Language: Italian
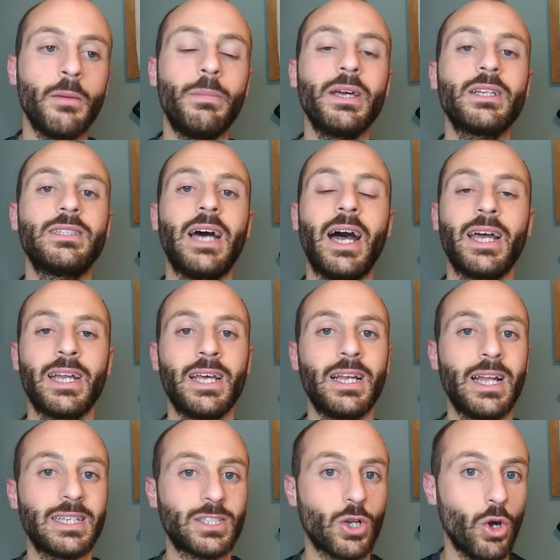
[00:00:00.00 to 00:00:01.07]
per dare
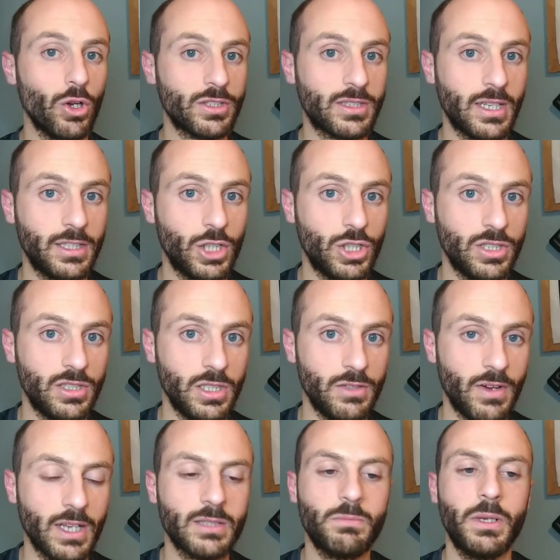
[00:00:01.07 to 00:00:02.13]
la scossa
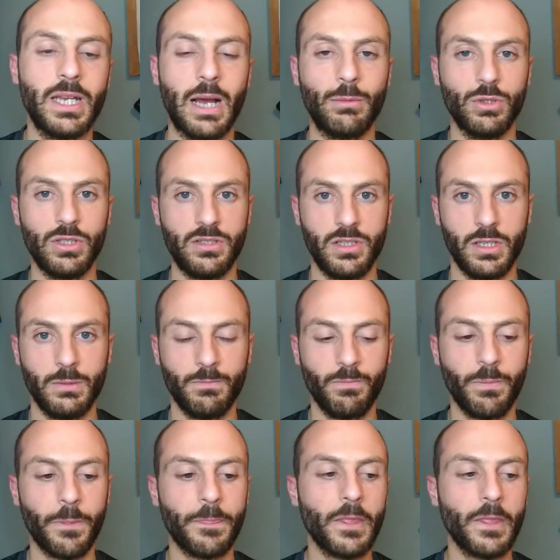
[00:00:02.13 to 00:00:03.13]
decisiva. Speriamo di sì.